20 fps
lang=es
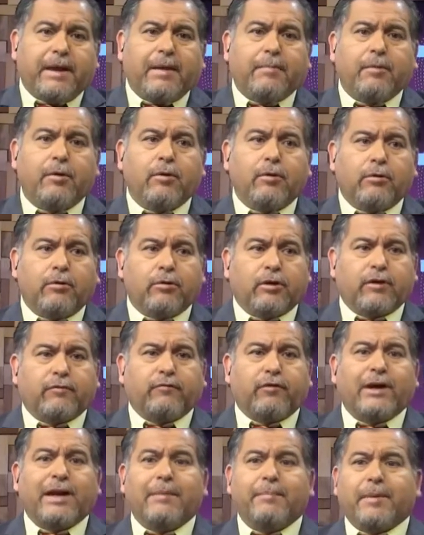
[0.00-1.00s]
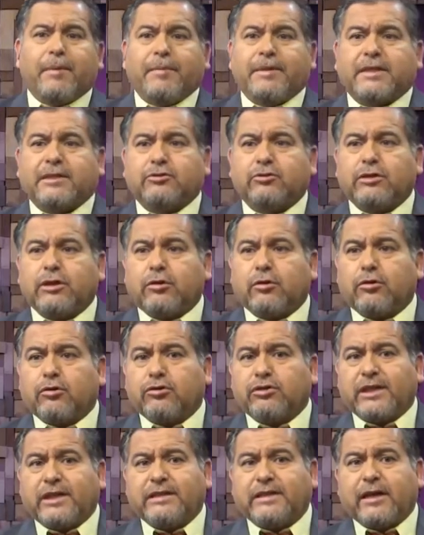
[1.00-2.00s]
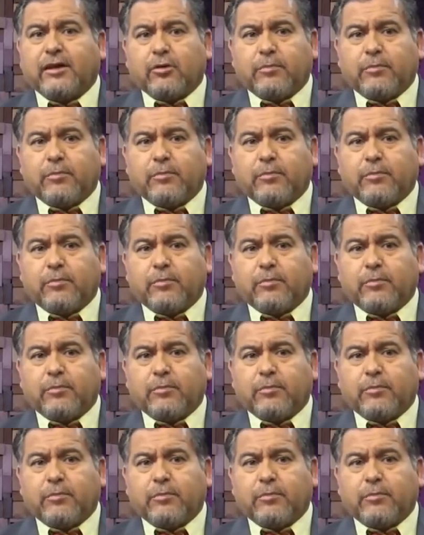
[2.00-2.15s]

Veamos lo que fue la implementación del cordón